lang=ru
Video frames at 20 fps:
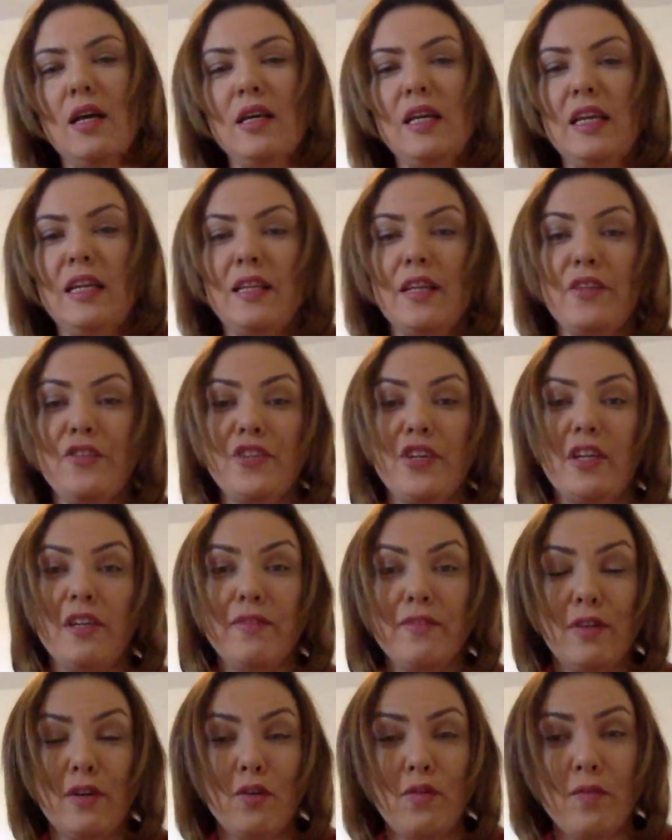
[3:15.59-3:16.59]
И начало
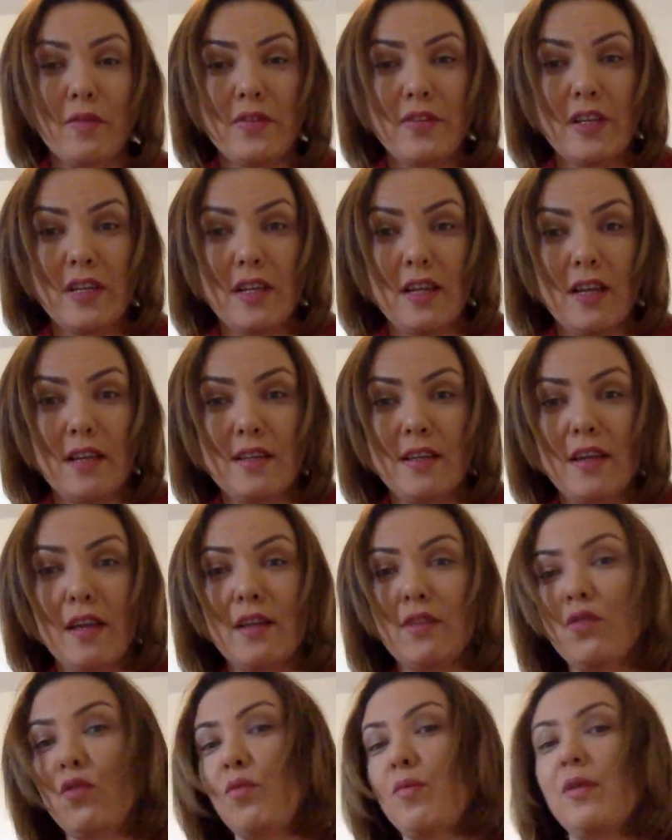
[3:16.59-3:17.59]
второго занятия
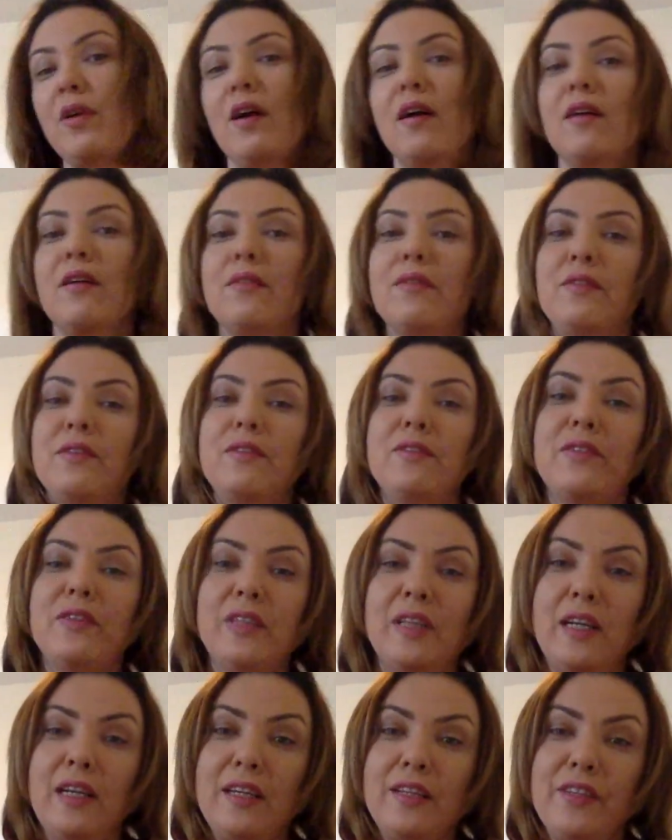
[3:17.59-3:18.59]
о том, как вы
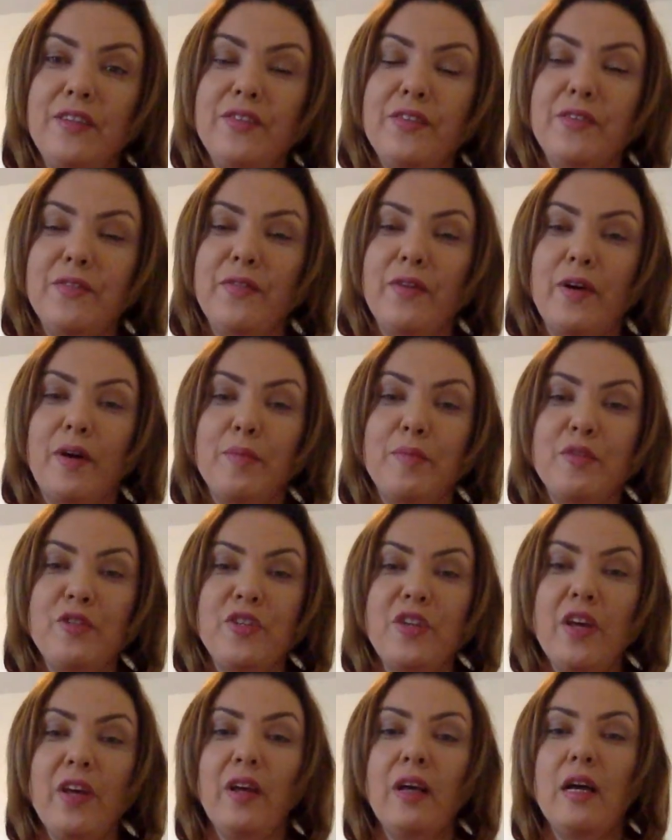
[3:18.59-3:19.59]
выглядите
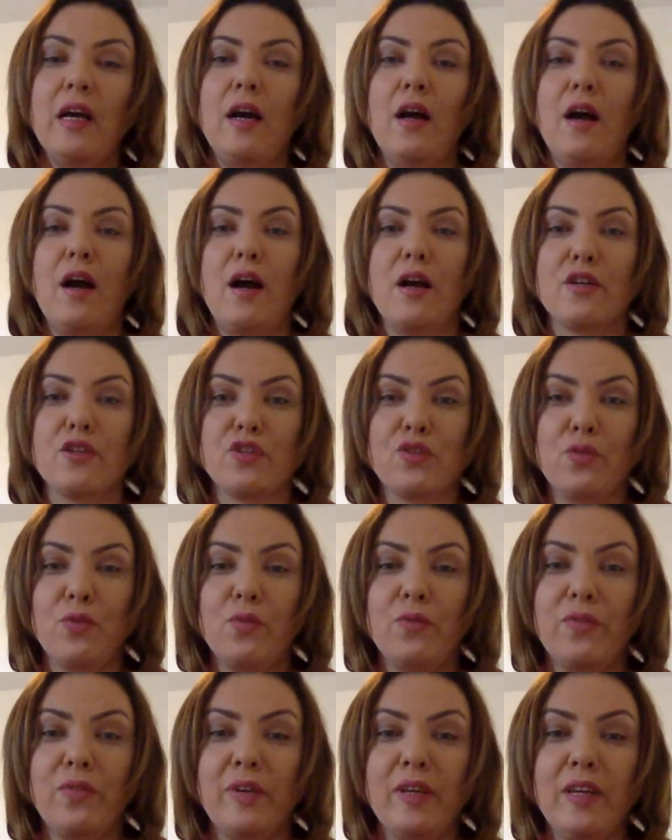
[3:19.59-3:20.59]
вообще, а что
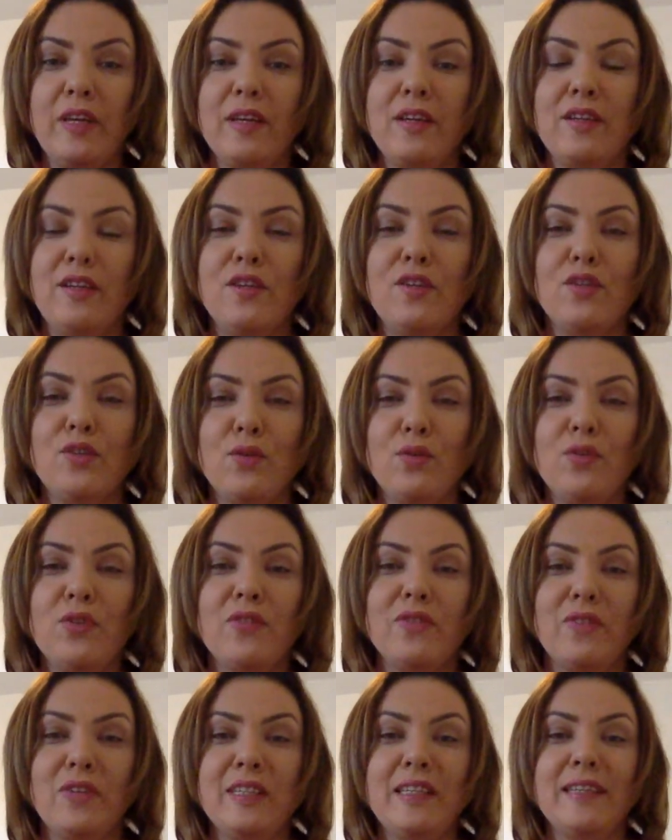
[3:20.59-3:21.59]
вы
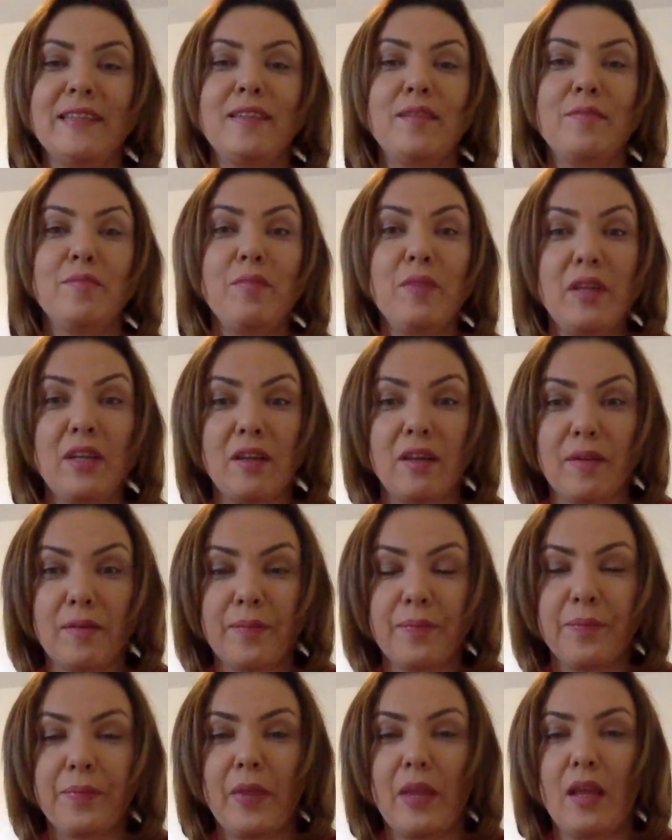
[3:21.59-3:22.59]
несете в этот мир –
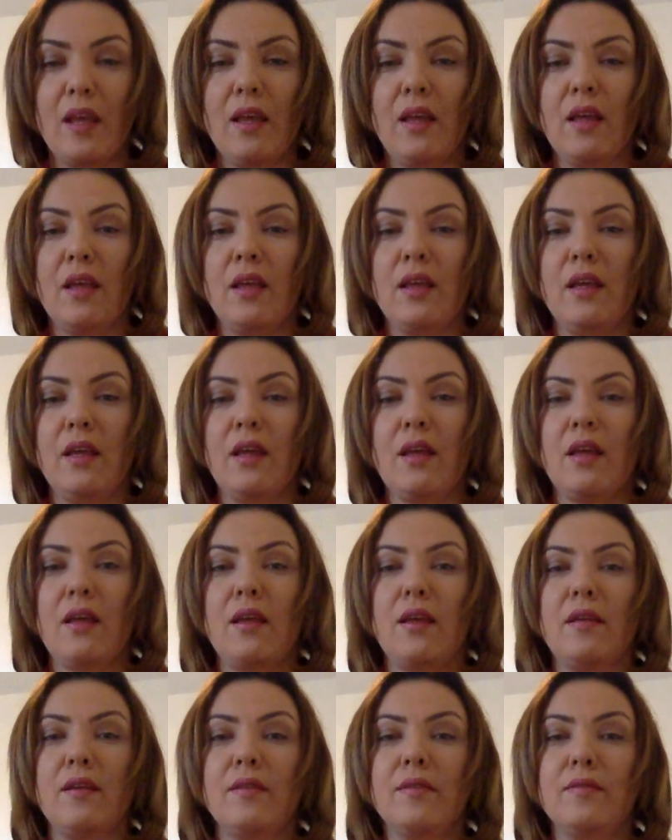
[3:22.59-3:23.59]

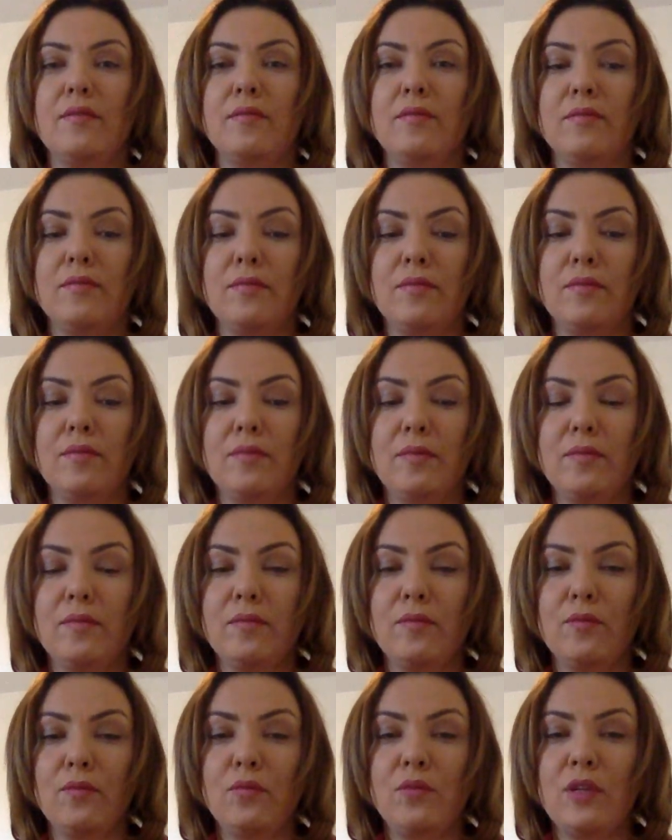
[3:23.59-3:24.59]
Э,
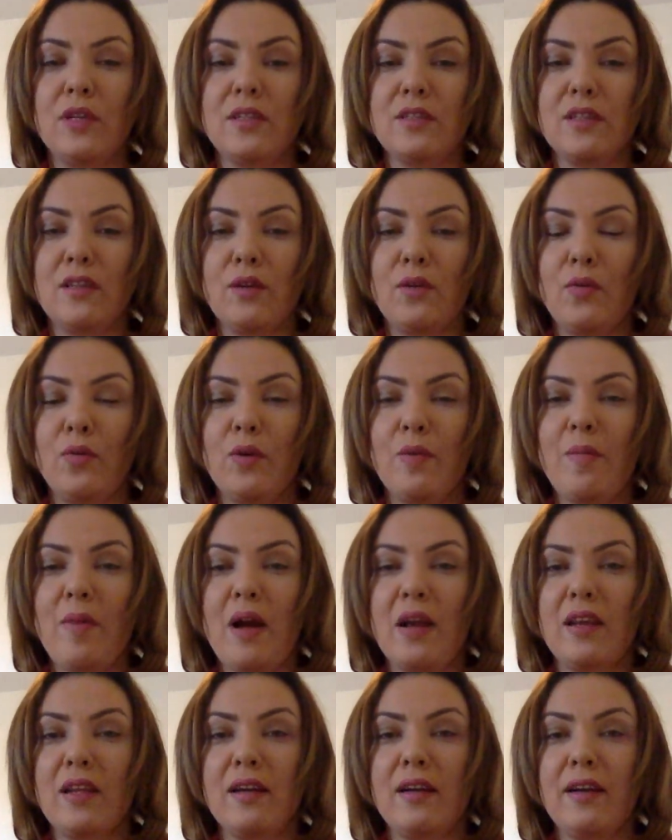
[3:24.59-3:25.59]
у нас такое
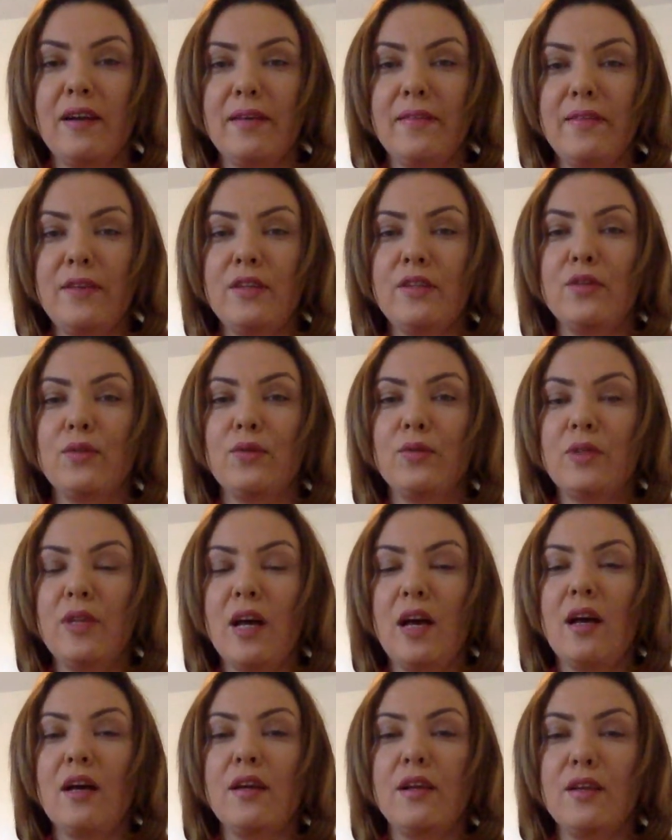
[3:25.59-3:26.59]
маленькое видео,
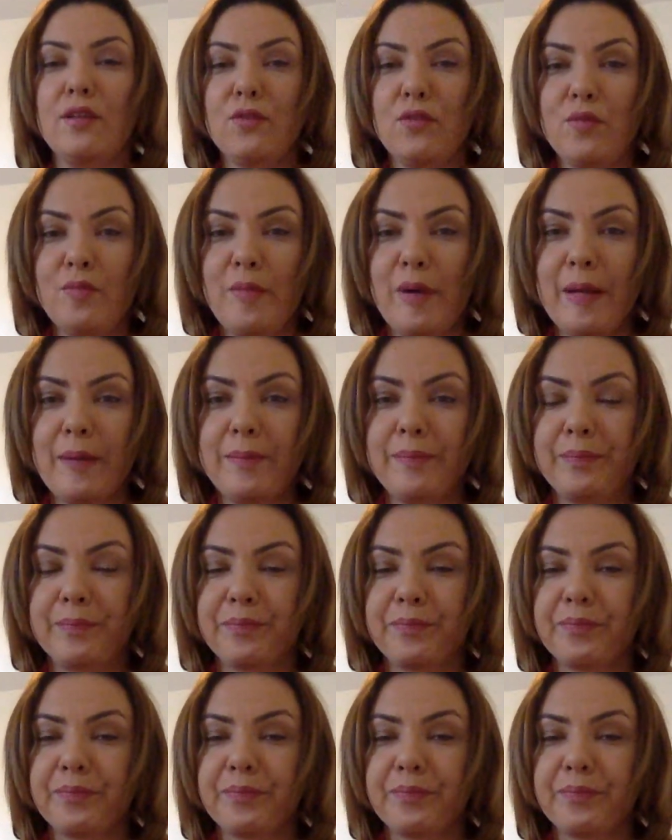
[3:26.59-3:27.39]
да, резюме.